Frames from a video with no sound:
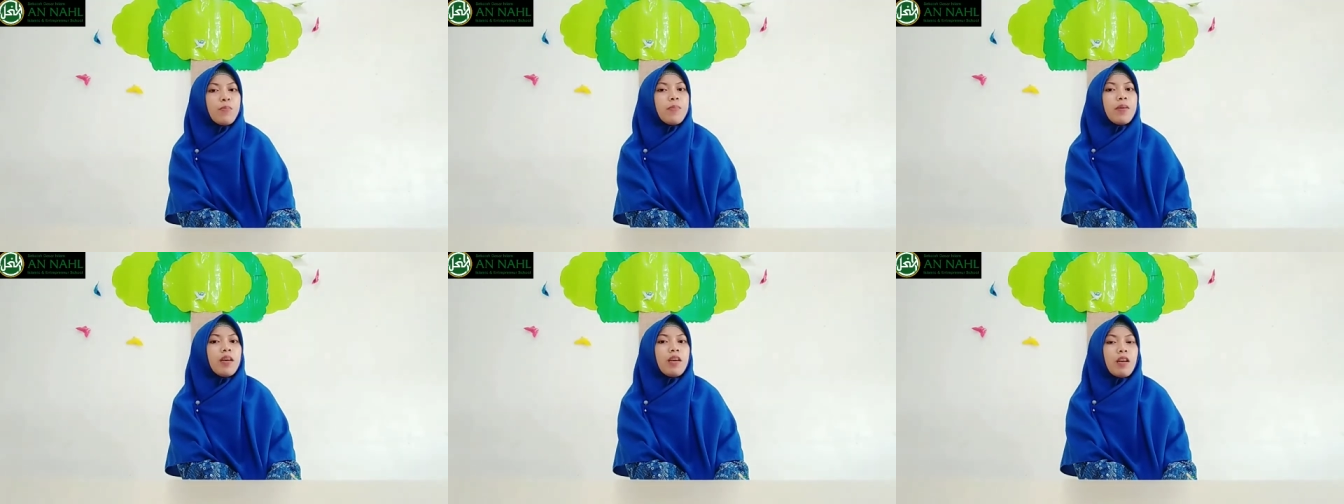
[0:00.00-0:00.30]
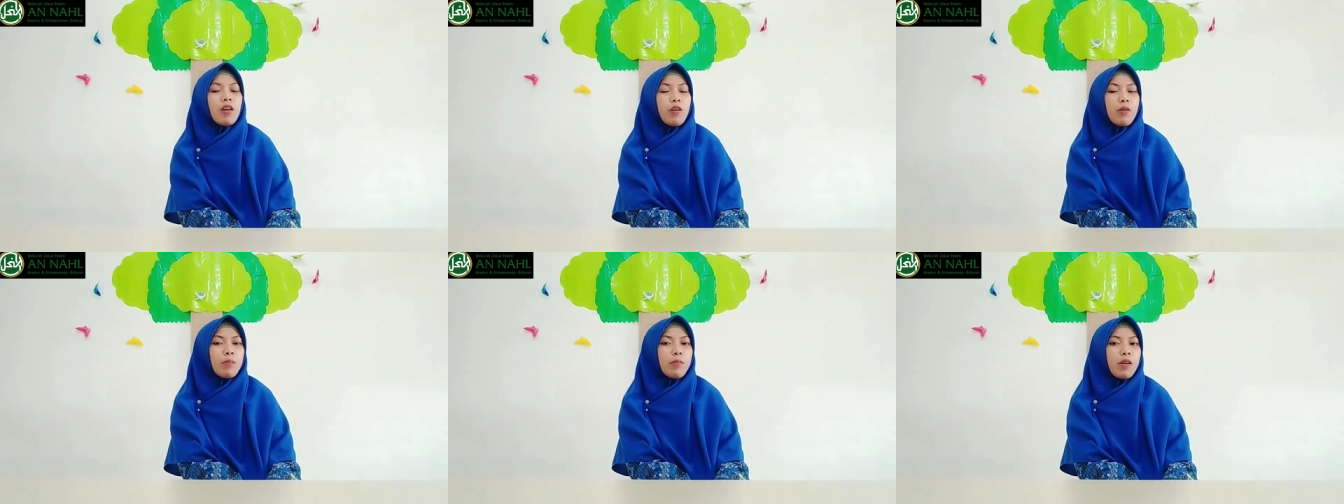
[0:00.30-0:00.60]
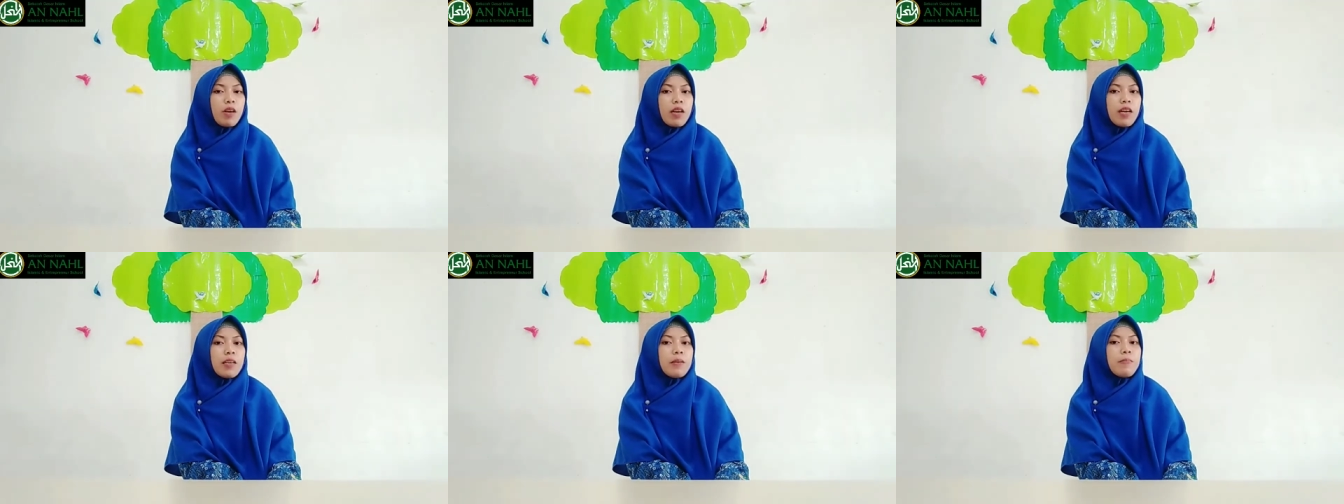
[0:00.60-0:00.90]

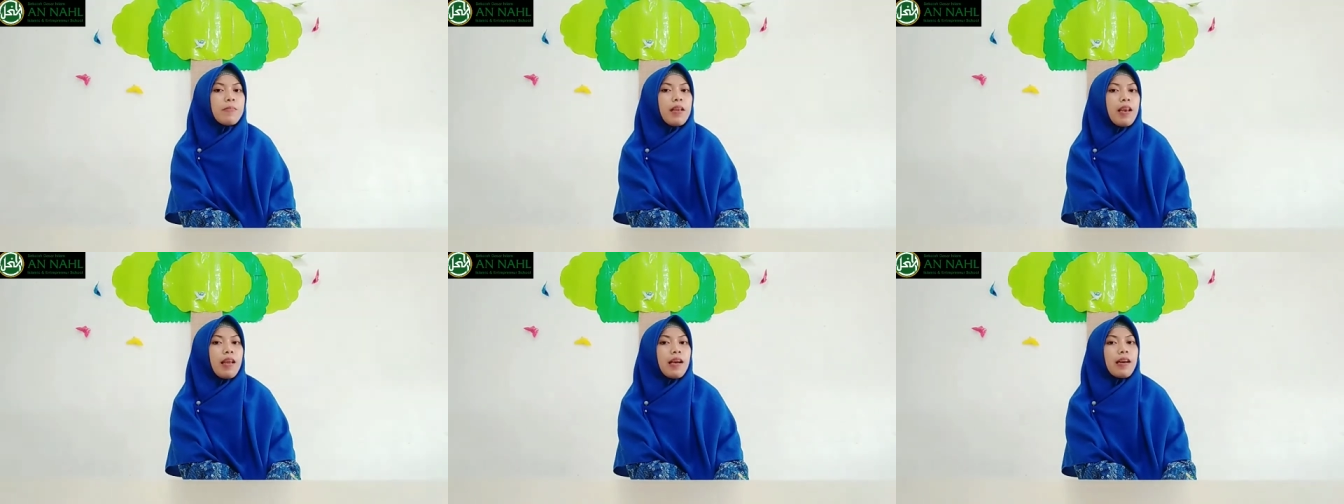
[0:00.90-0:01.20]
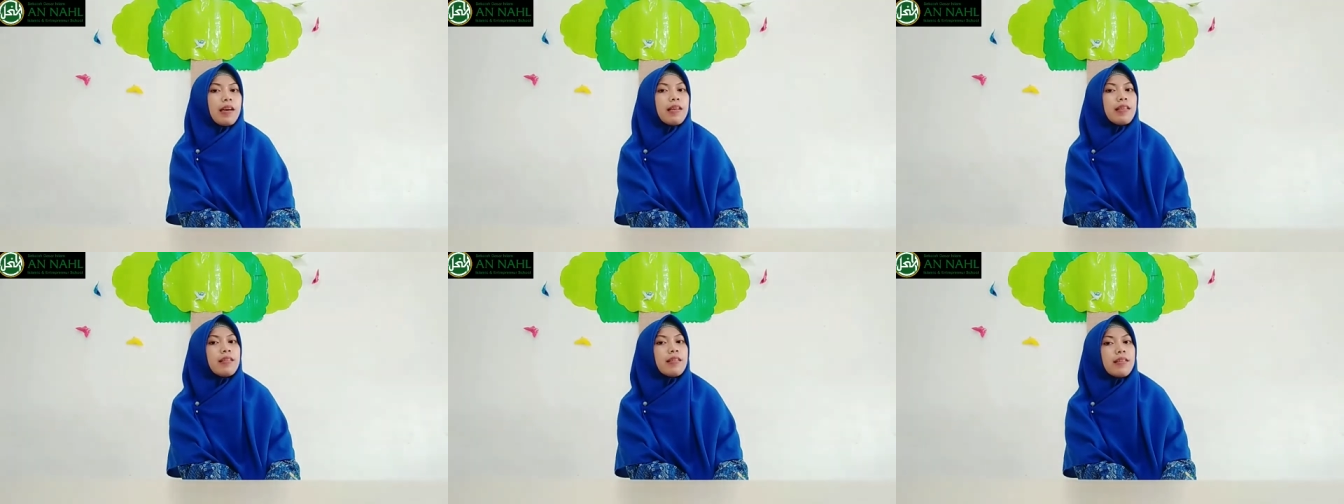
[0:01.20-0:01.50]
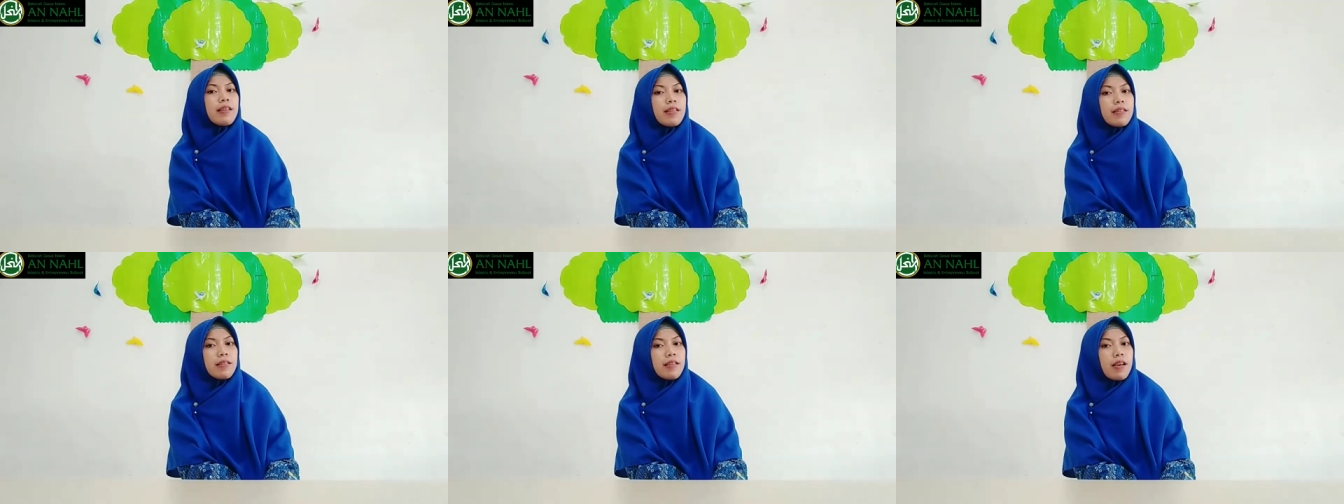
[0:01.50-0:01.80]
pengelompokan bilangan
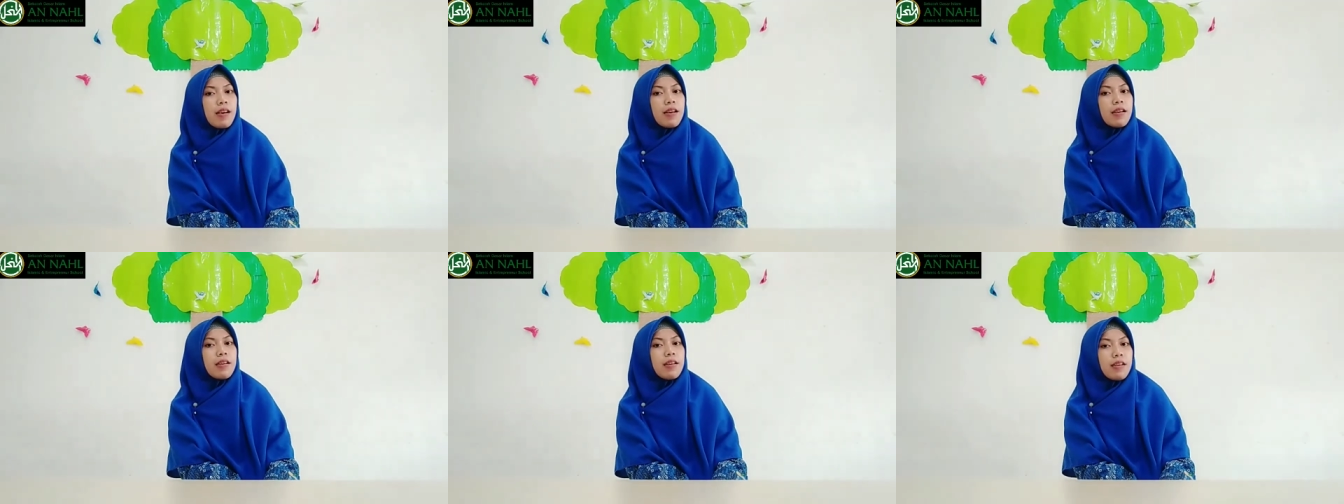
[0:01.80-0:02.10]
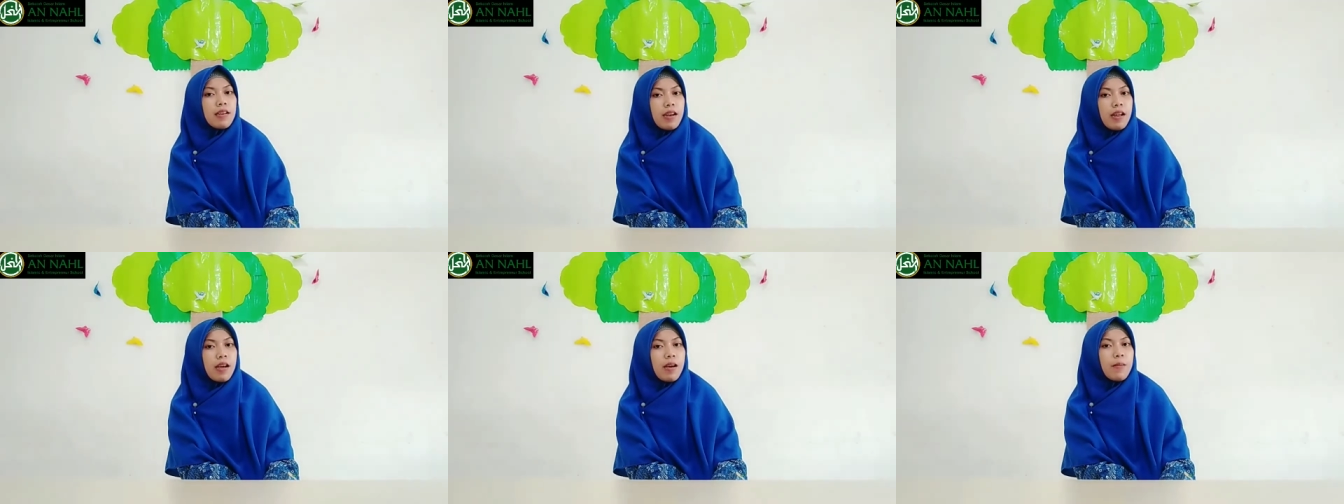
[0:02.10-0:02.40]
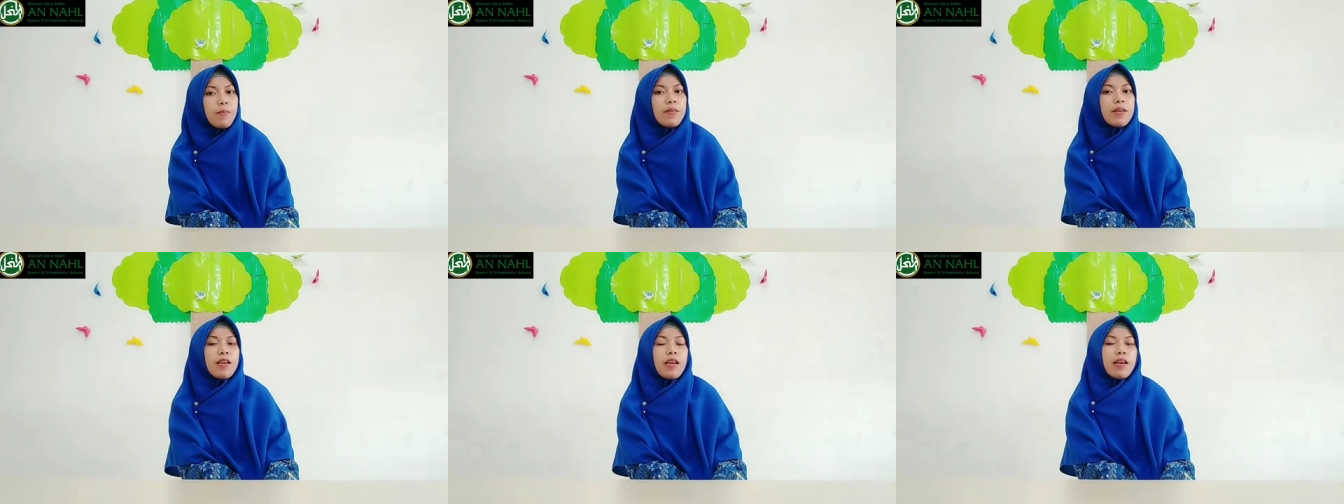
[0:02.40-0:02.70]
cacah
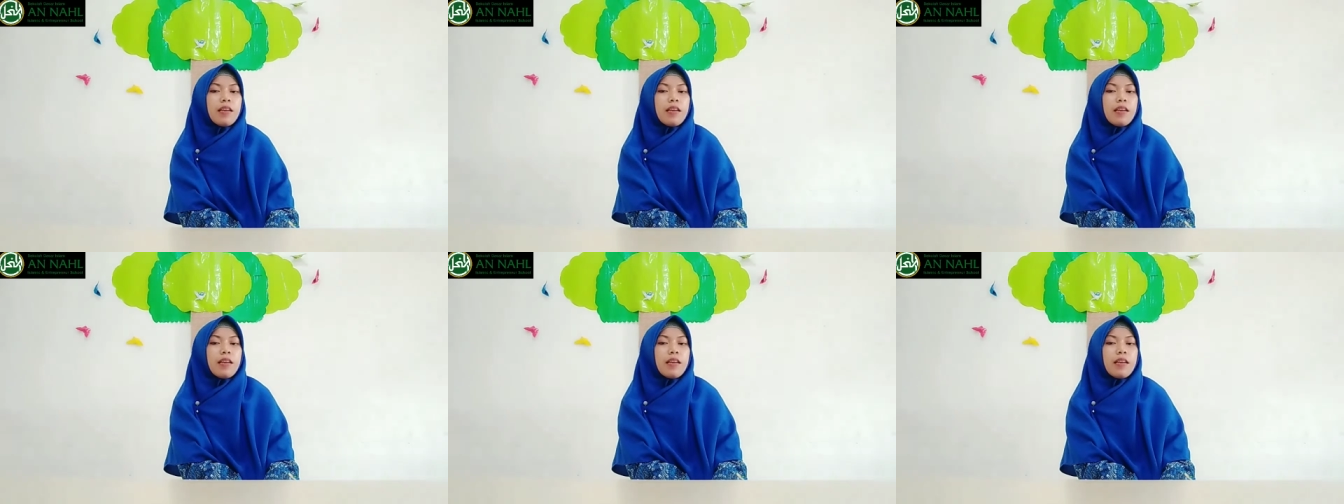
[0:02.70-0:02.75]
genap